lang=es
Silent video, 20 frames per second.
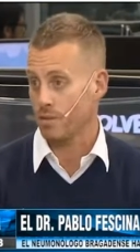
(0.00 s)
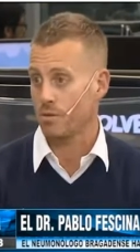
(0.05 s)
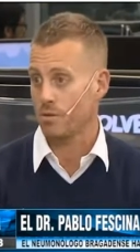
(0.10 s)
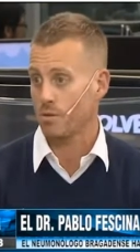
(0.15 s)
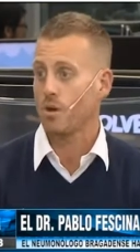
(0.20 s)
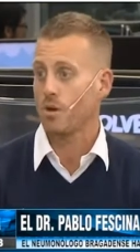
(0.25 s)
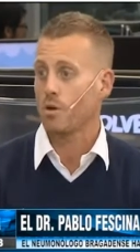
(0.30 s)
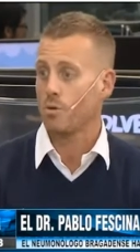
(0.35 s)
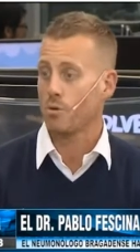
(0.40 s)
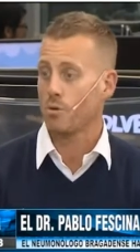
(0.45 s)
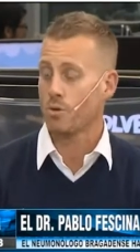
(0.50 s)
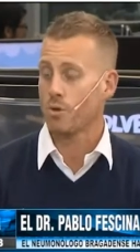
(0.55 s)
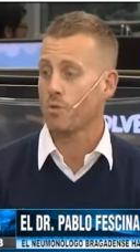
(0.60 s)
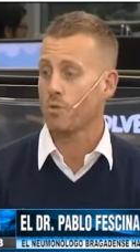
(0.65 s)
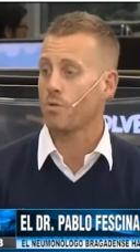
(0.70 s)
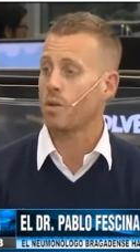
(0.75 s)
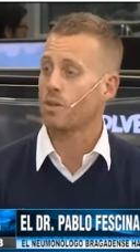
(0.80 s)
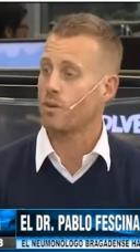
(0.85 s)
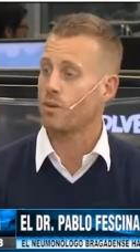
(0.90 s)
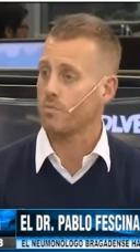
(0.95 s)
Uno cuando
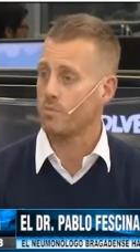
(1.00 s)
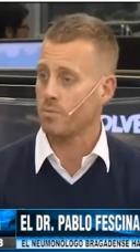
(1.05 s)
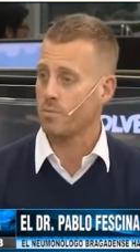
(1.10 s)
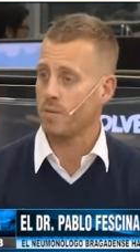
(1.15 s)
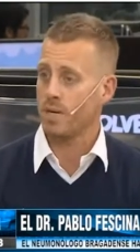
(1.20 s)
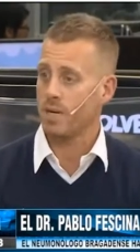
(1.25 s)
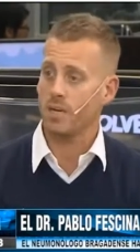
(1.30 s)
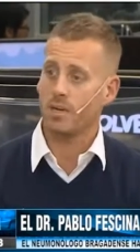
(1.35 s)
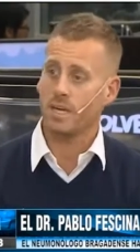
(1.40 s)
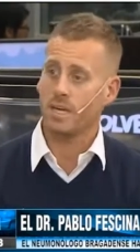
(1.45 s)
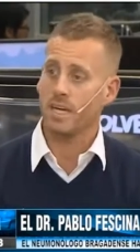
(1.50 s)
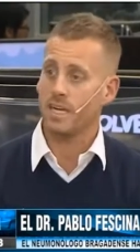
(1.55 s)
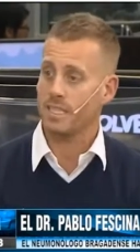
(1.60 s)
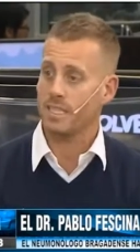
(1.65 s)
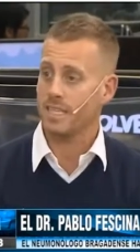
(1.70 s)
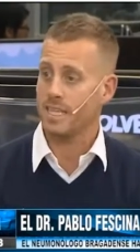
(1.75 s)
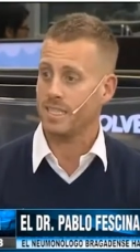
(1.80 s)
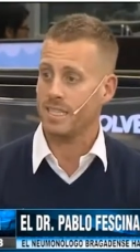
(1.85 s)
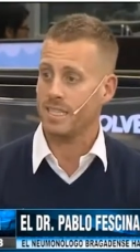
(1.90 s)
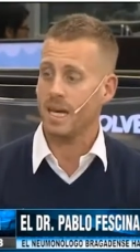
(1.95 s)
fuma lo que hace es
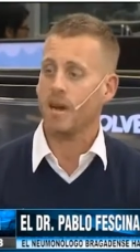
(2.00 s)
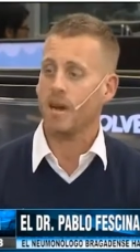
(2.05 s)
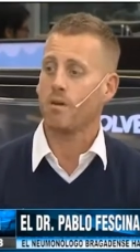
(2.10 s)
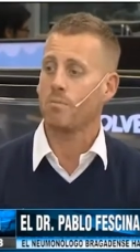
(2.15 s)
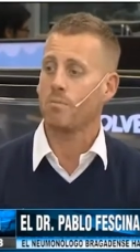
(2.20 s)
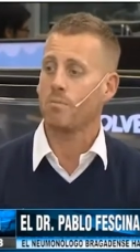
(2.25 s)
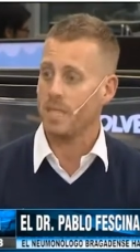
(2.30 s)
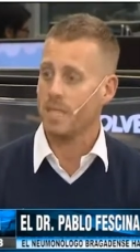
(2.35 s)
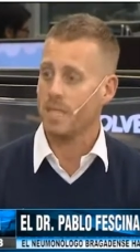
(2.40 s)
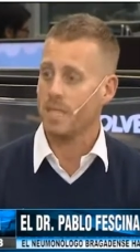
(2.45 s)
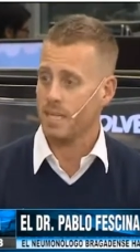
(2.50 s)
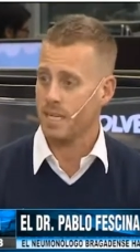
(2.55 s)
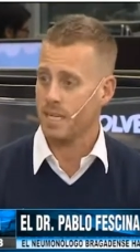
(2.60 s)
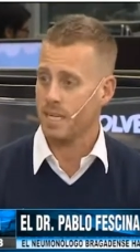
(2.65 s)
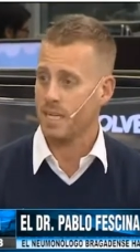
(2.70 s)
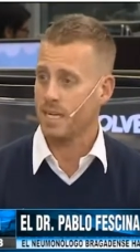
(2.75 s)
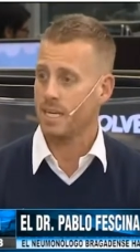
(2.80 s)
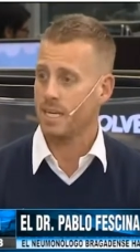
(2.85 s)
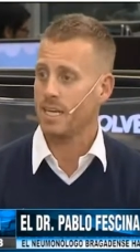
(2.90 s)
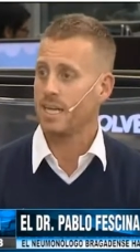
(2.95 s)
aumenta,
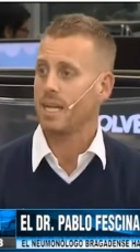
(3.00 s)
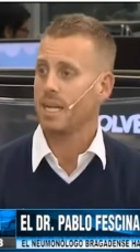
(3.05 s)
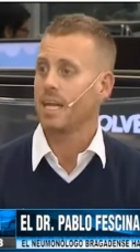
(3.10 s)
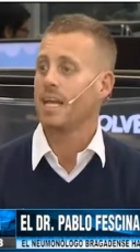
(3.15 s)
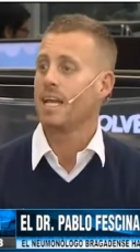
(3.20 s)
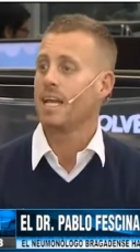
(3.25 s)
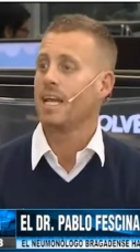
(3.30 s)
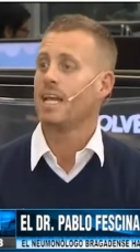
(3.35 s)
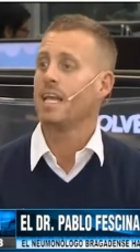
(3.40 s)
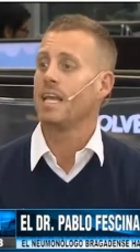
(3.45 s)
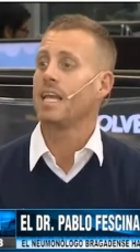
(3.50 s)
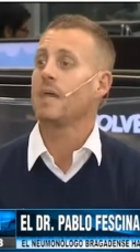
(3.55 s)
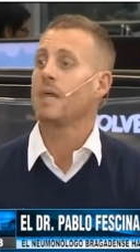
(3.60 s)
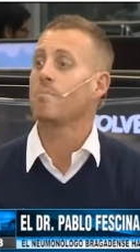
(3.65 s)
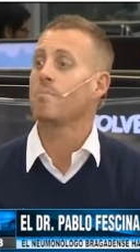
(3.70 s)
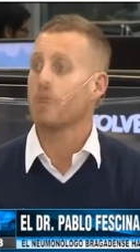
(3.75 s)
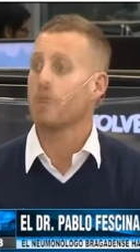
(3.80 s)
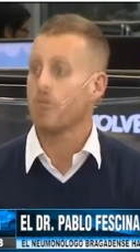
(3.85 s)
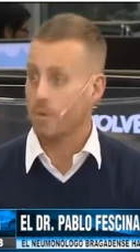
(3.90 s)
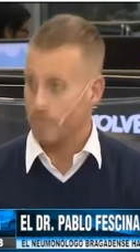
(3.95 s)
la
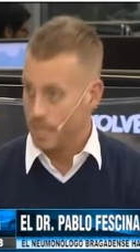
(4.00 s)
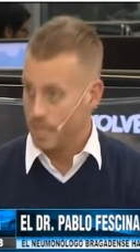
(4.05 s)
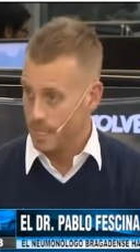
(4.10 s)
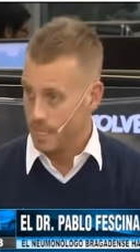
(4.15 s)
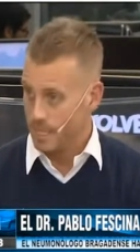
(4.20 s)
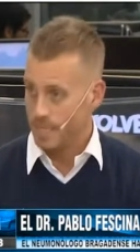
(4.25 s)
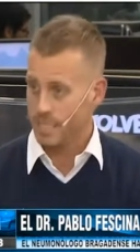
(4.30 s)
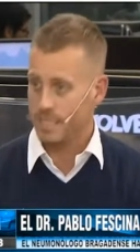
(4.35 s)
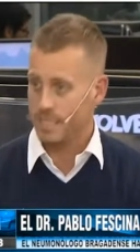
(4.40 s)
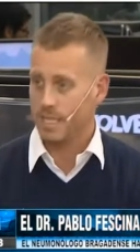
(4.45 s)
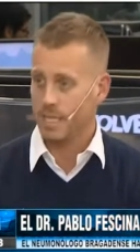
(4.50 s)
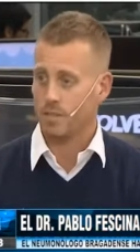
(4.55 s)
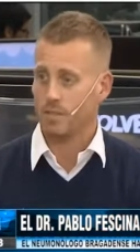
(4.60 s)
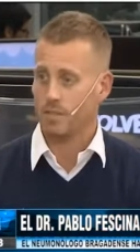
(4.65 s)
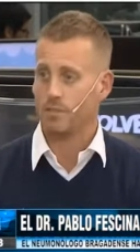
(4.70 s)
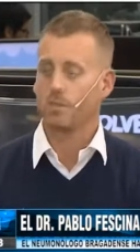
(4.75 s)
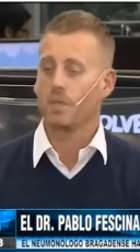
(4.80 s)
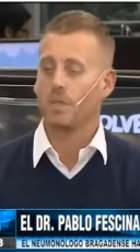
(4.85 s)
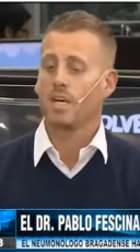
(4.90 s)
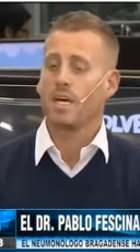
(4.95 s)
probabilidad. Exactamente.
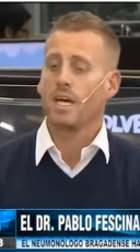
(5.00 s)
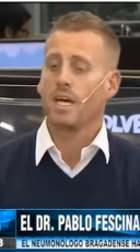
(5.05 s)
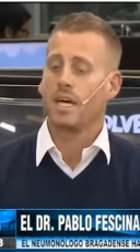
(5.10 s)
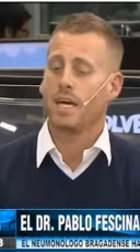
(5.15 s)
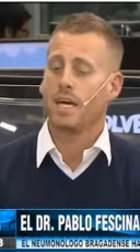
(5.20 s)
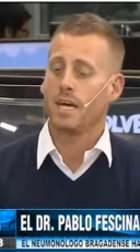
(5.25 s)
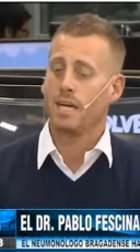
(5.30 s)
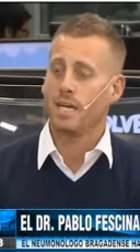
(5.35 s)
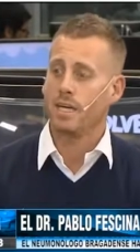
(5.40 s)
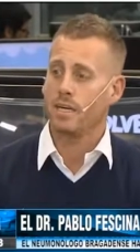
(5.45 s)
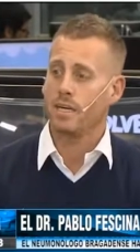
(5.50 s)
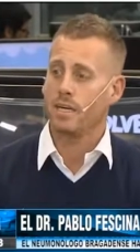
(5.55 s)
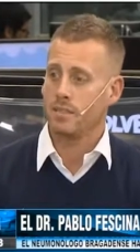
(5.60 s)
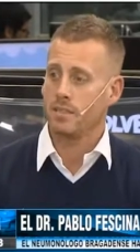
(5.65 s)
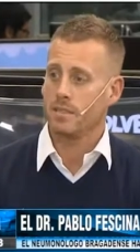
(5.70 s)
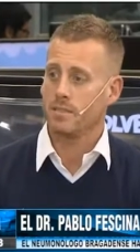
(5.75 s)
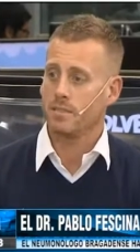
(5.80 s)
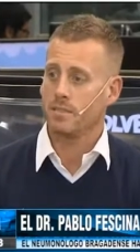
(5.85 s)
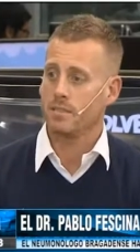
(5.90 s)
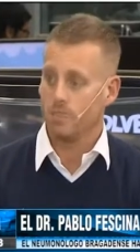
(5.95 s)
Eh, eh, sí,
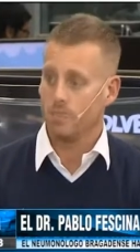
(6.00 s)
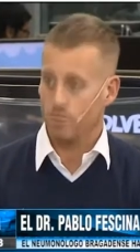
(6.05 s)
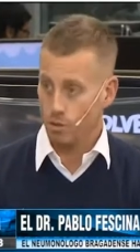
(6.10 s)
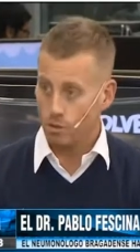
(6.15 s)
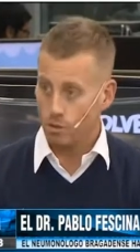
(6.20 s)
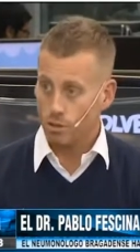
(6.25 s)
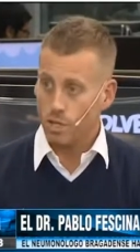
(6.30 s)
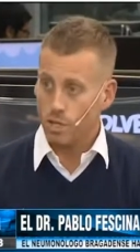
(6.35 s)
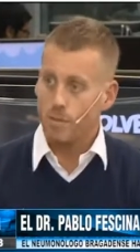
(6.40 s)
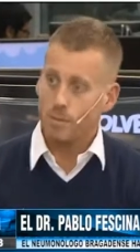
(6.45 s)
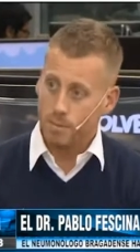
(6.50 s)
dígame. No,